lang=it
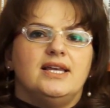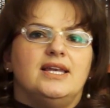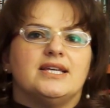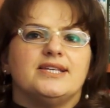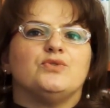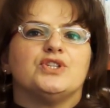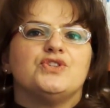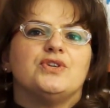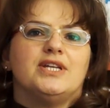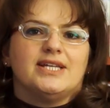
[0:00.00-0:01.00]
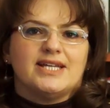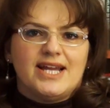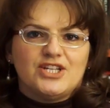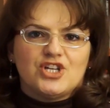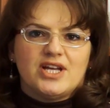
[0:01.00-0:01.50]
La situazione in
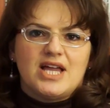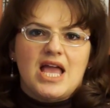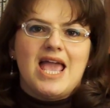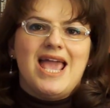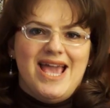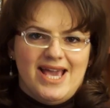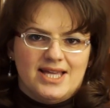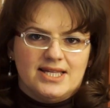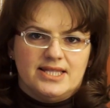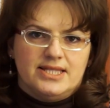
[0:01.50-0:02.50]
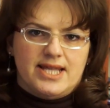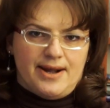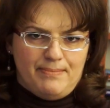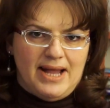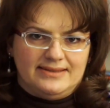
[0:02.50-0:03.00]
Grecia è
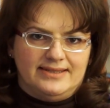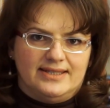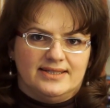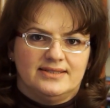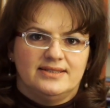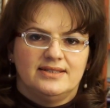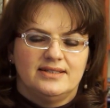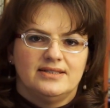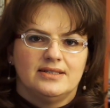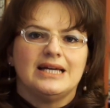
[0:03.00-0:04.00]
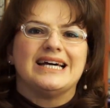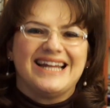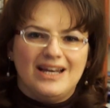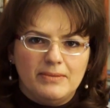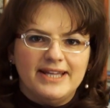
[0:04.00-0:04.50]
drammatica,
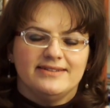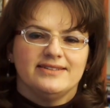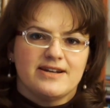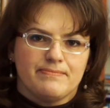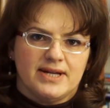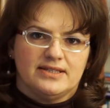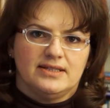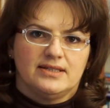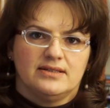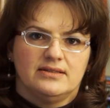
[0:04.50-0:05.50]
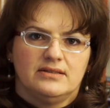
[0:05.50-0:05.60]
realmente drammatica.